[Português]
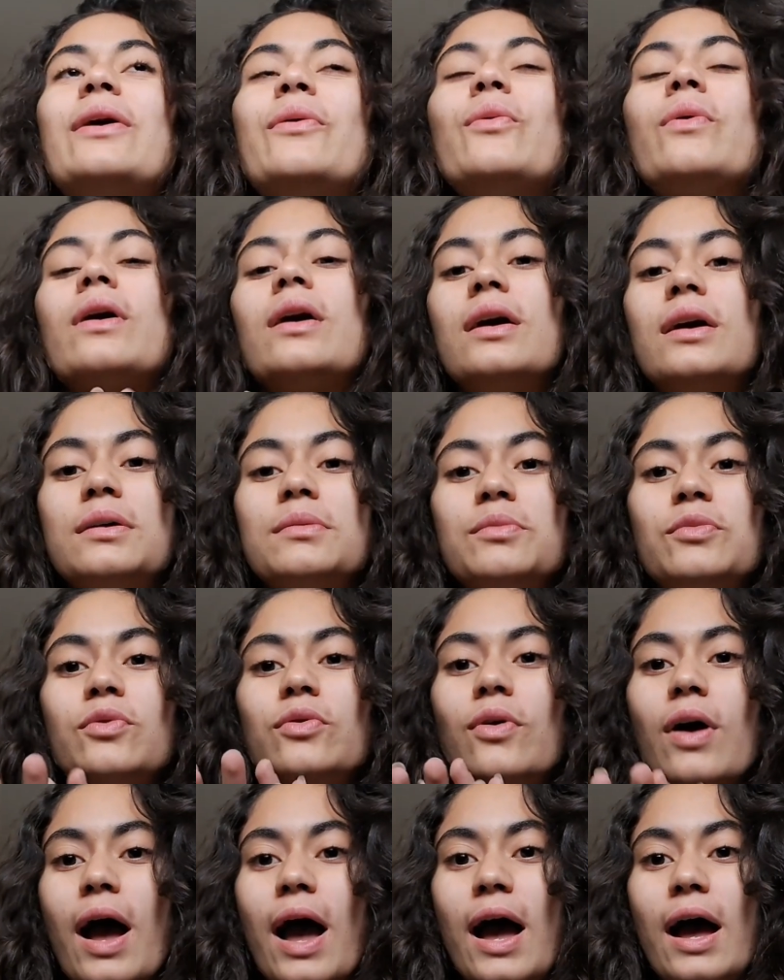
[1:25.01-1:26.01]
Eu
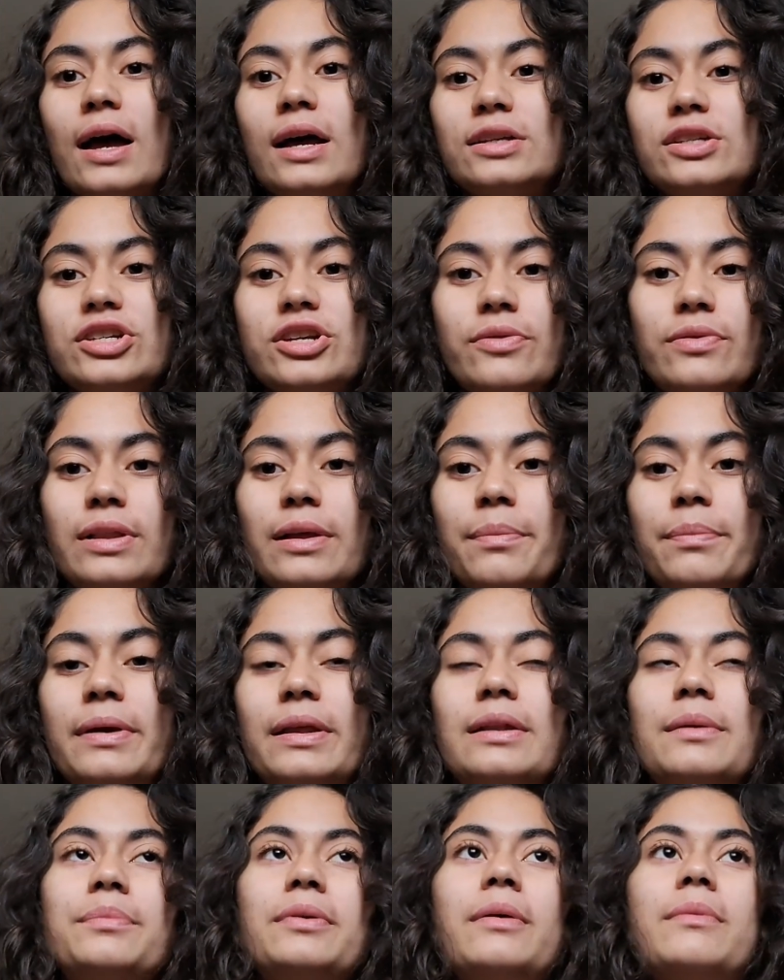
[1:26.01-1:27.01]
amo a Sherry LaPena,